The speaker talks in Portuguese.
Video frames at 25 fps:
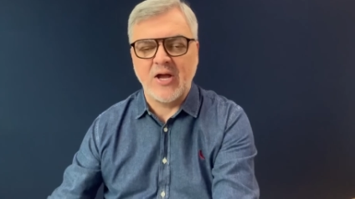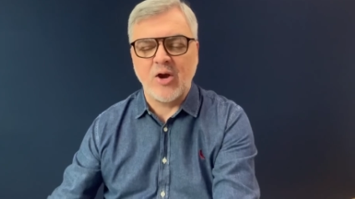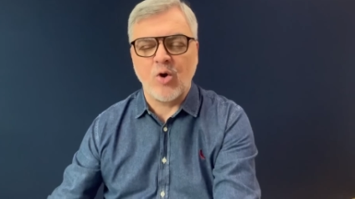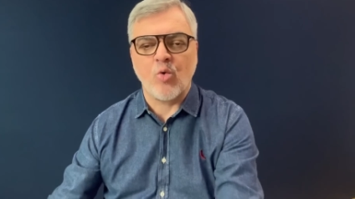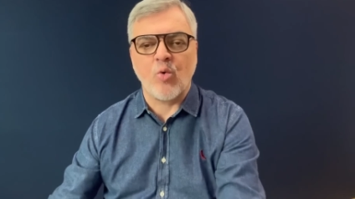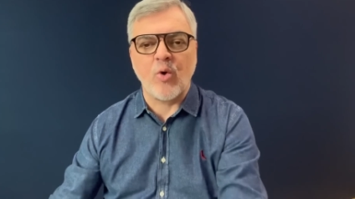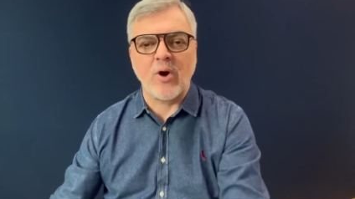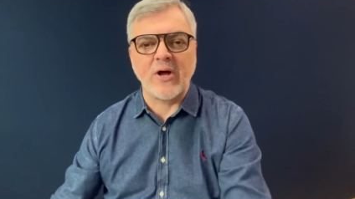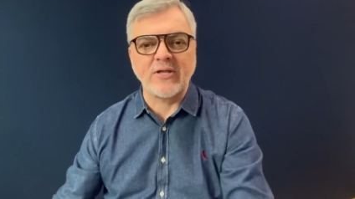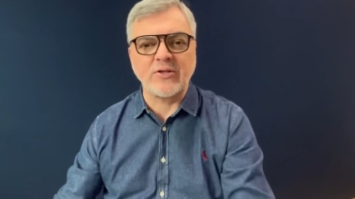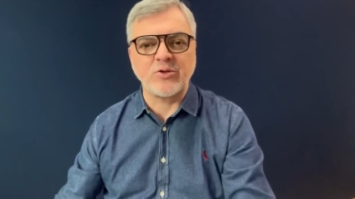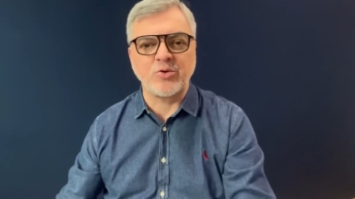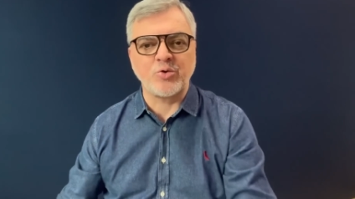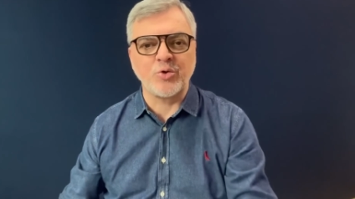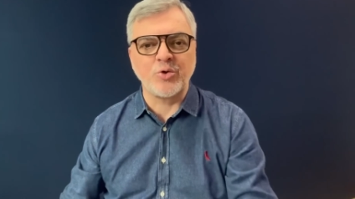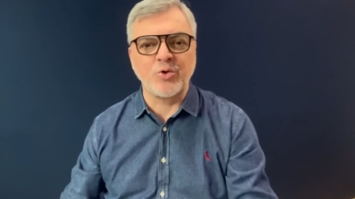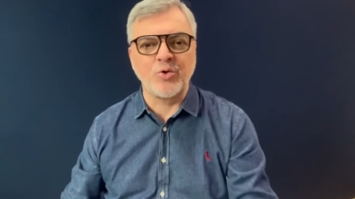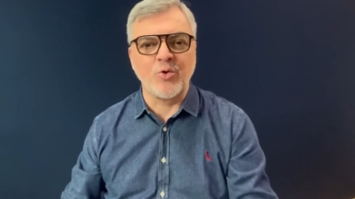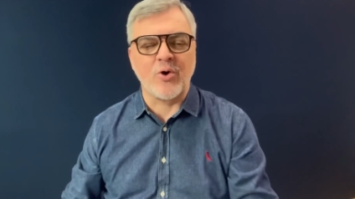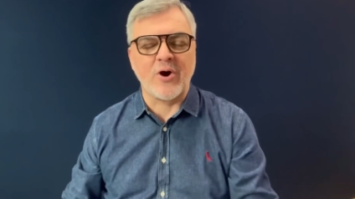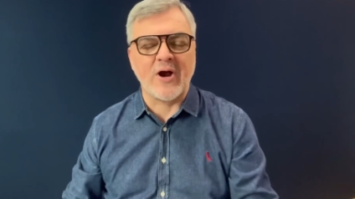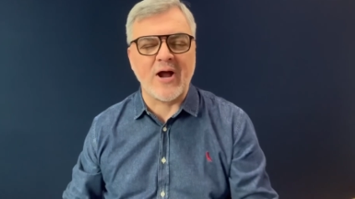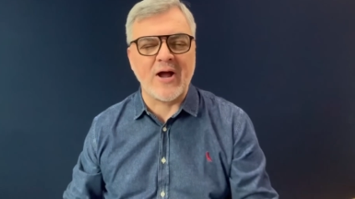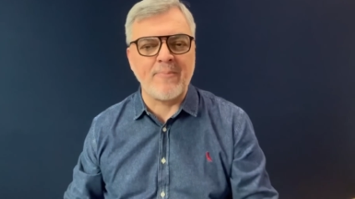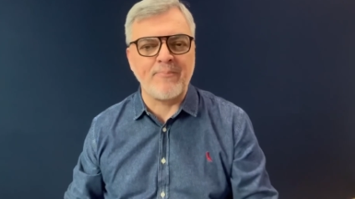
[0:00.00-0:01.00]
quanto
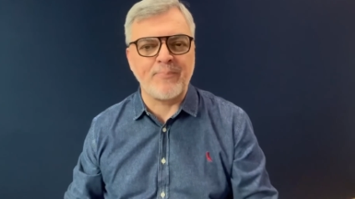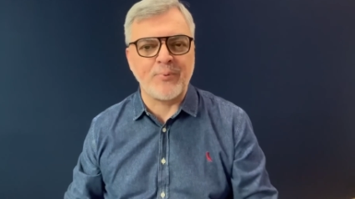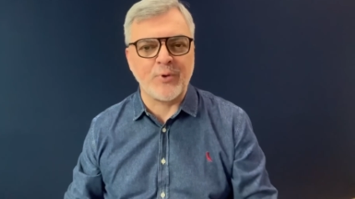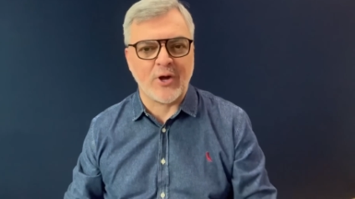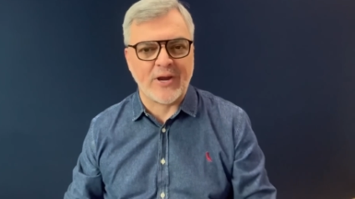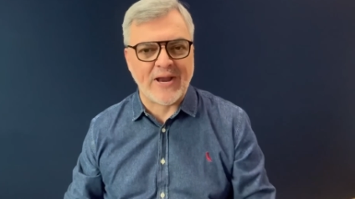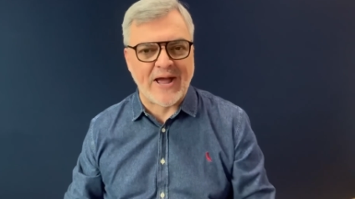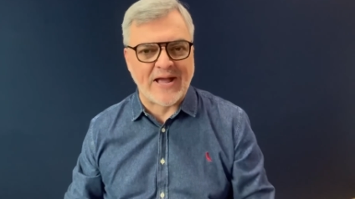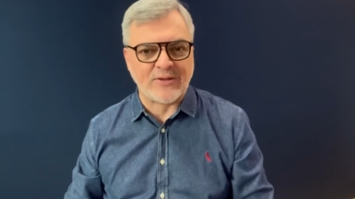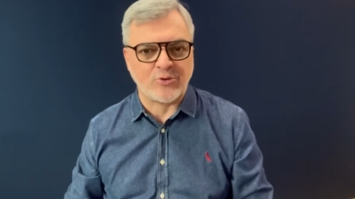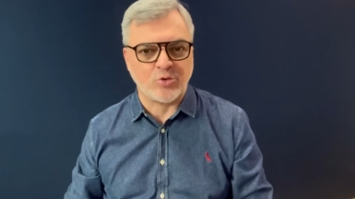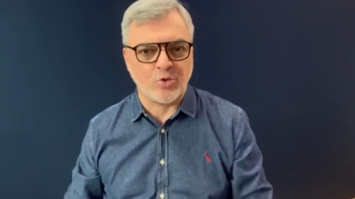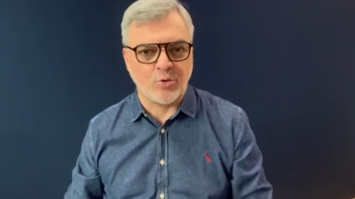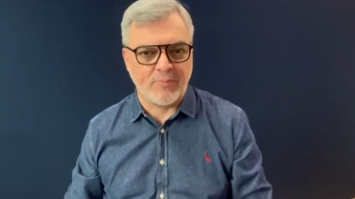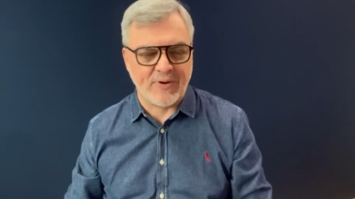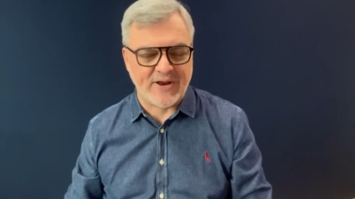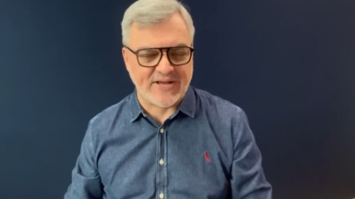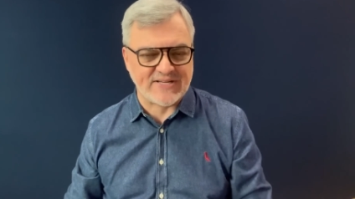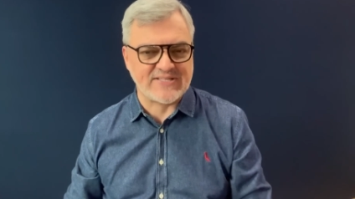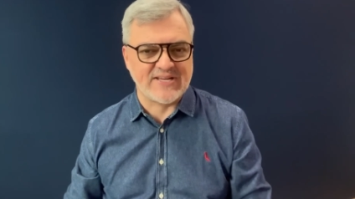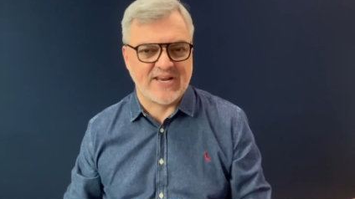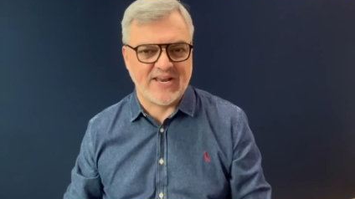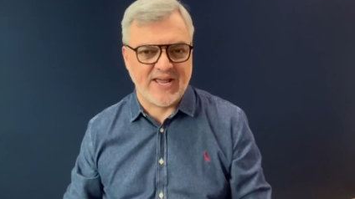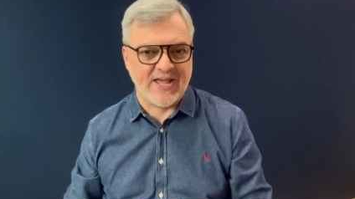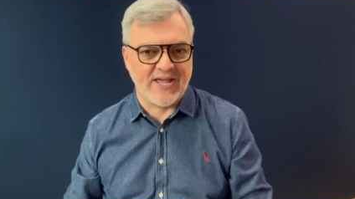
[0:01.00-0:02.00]
no Campeonato
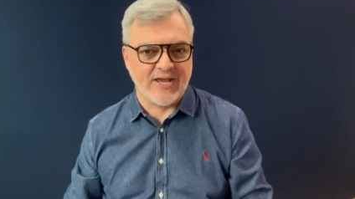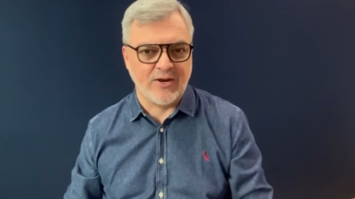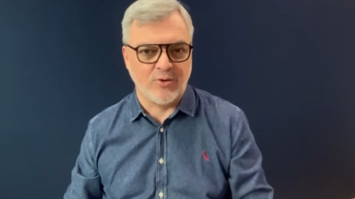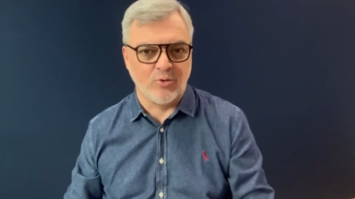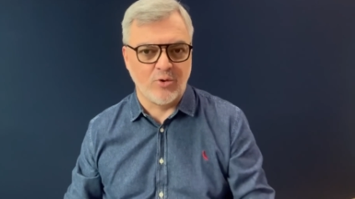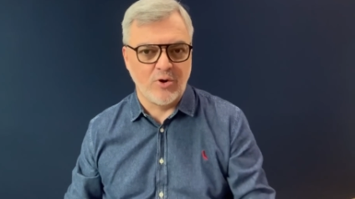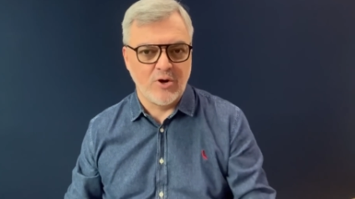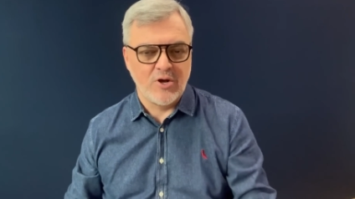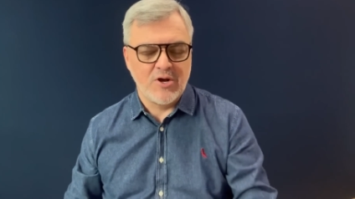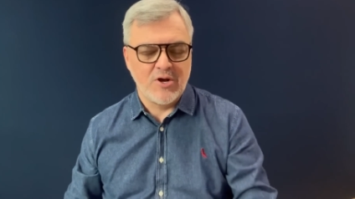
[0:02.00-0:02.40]
Brasileiro?